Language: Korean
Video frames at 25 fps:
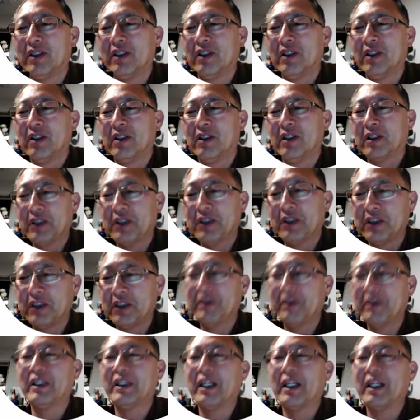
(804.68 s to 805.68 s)
지금은
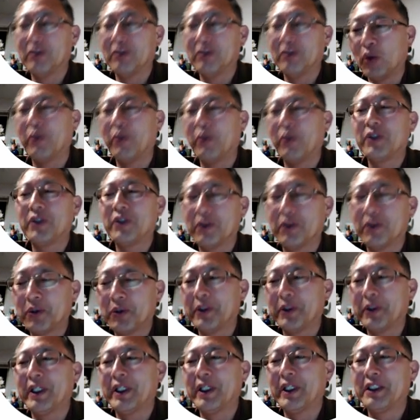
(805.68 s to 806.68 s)
다 로봇
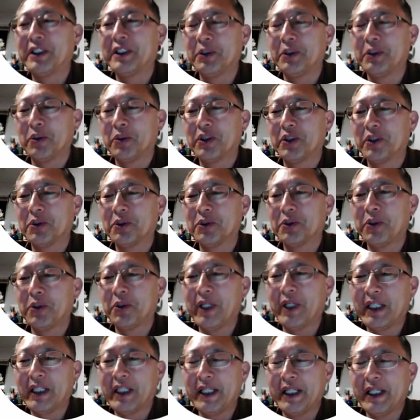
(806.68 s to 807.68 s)
청소기나 진공 청소기가
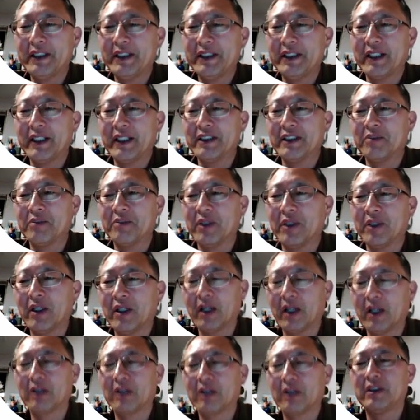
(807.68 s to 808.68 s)
다 있지 않습니까?
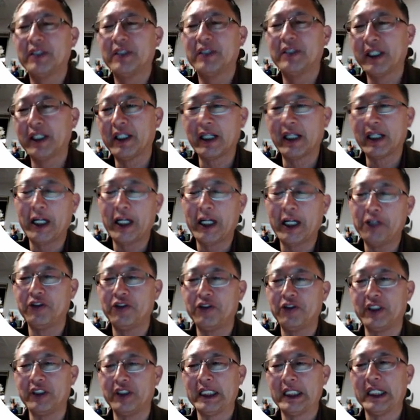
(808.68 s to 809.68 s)
그런 생각 할 수
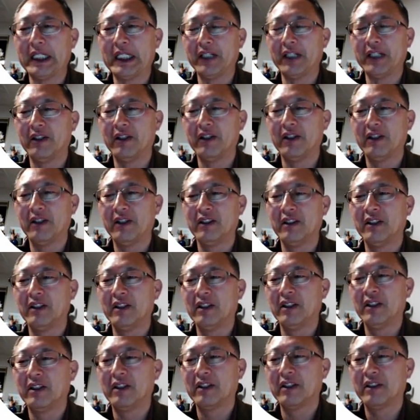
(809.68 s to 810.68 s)
있잖아요.
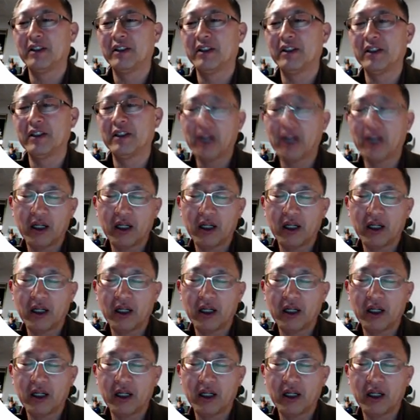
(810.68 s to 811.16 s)
그러니까